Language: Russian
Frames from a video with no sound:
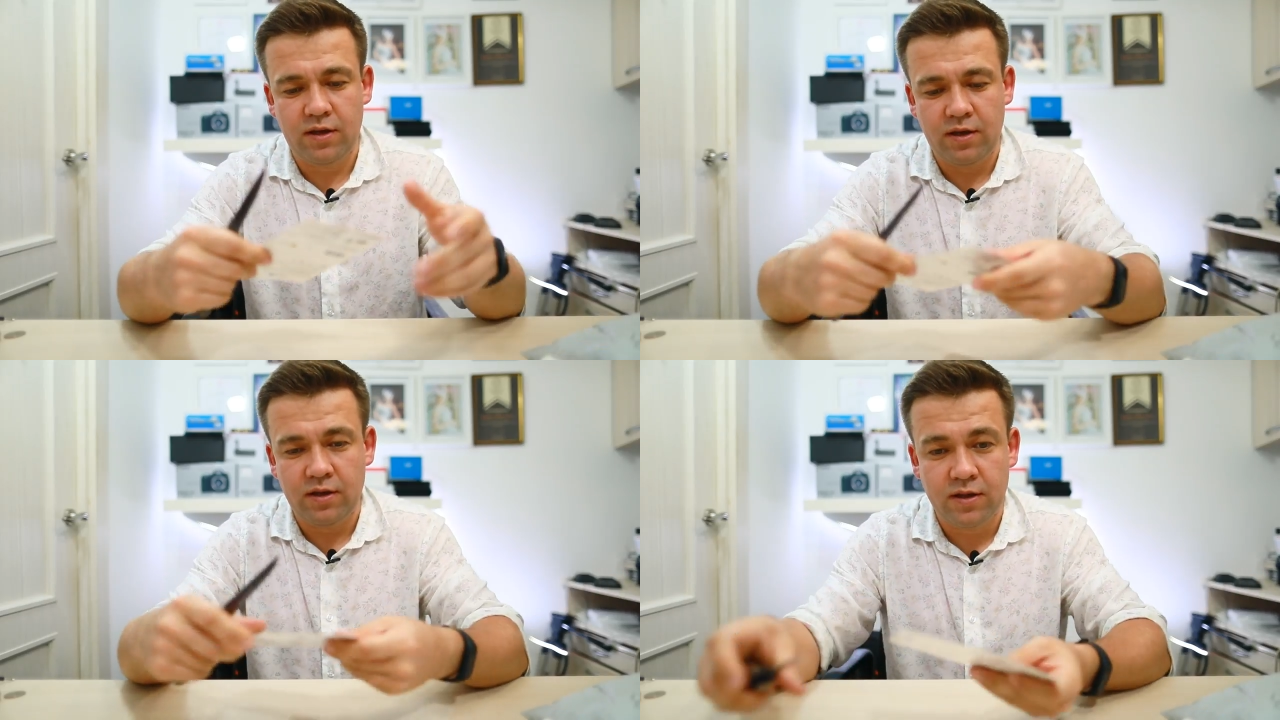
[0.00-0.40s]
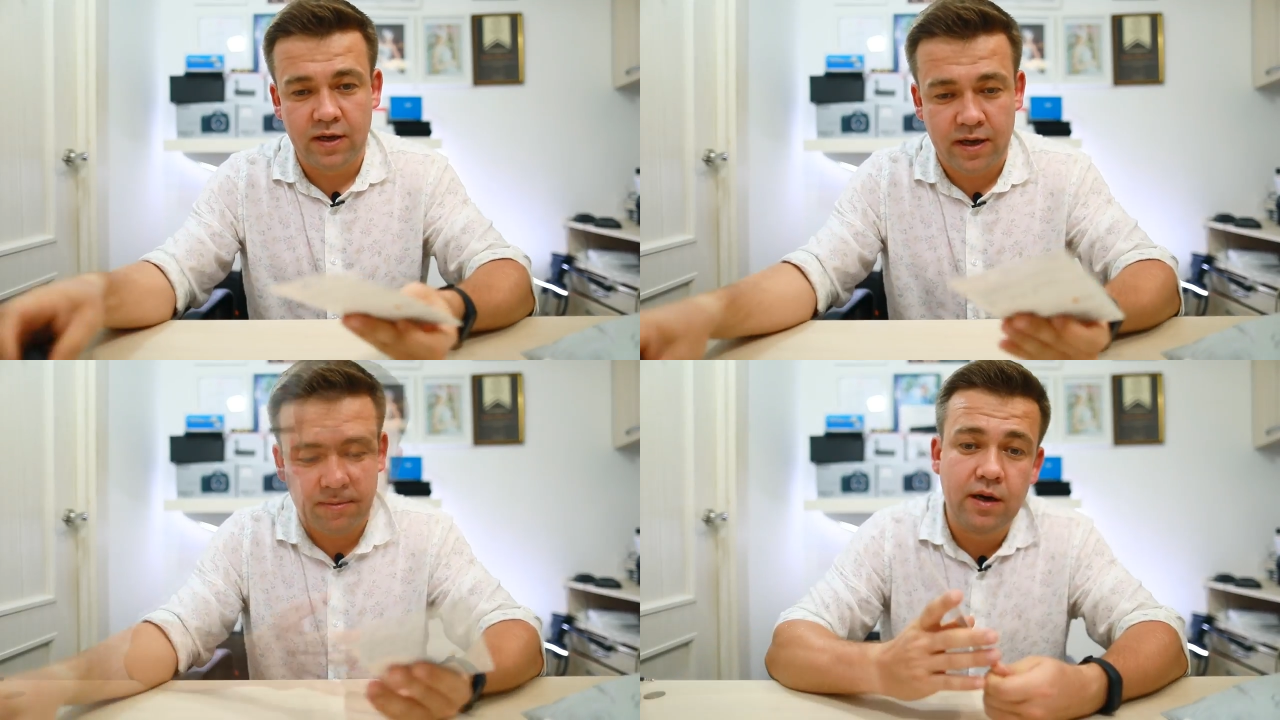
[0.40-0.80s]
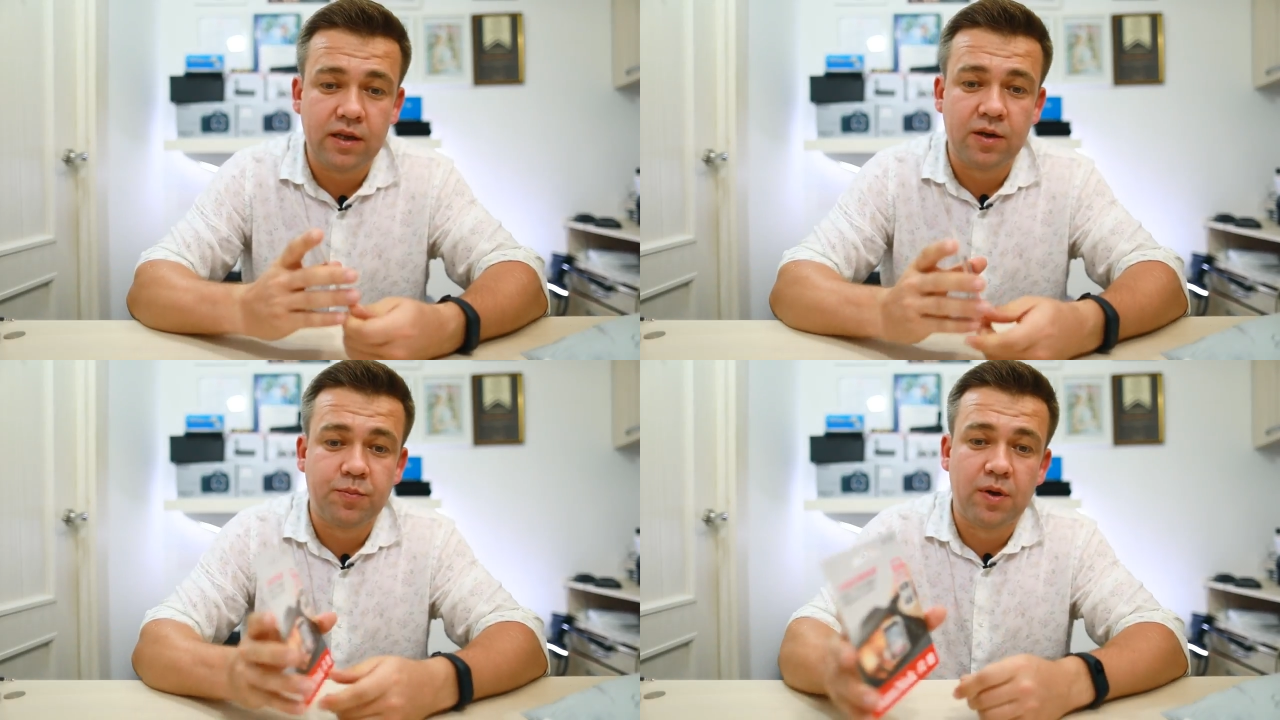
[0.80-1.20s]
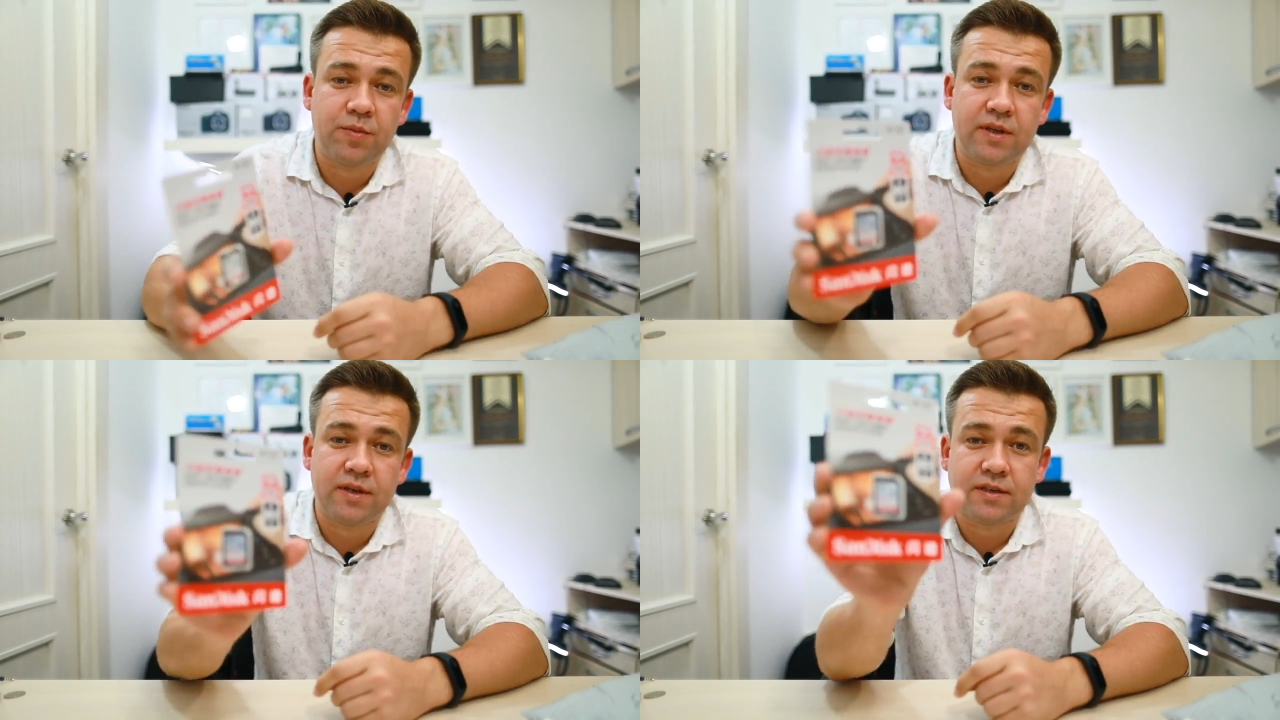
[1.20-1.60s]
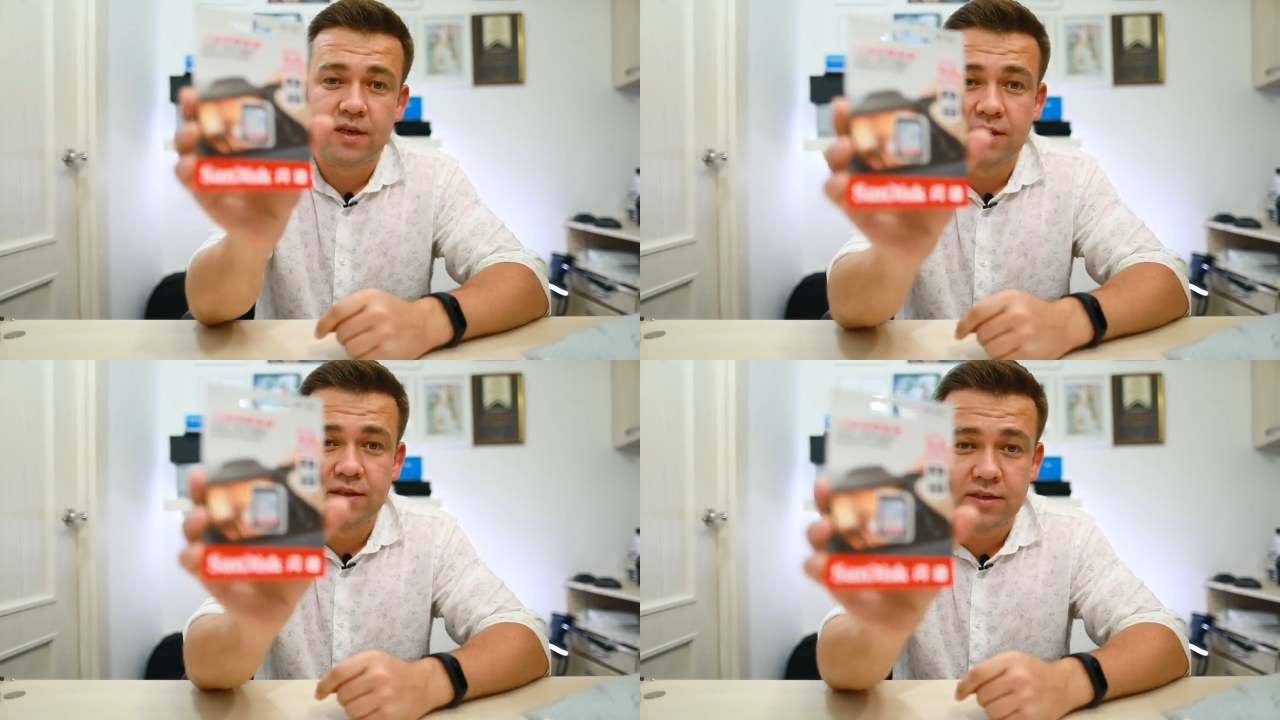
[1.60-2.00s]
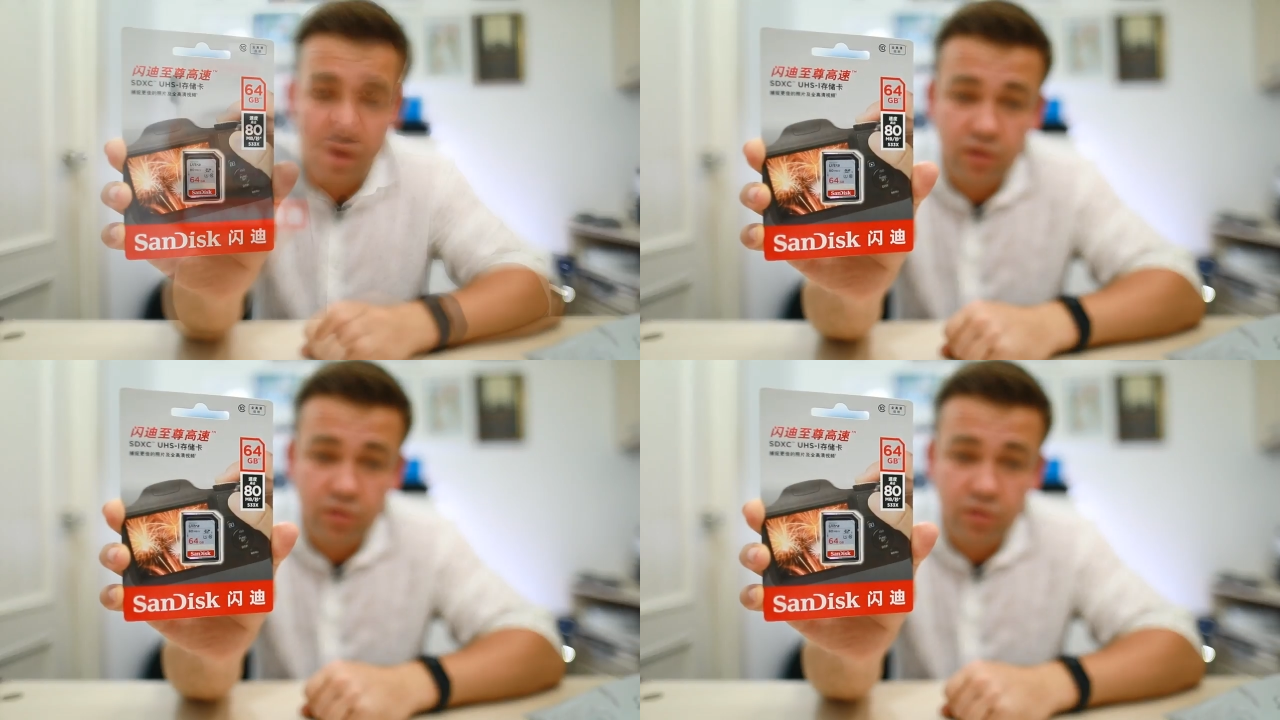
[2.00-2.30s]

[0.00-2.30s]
И да, карта памяти SanDisk.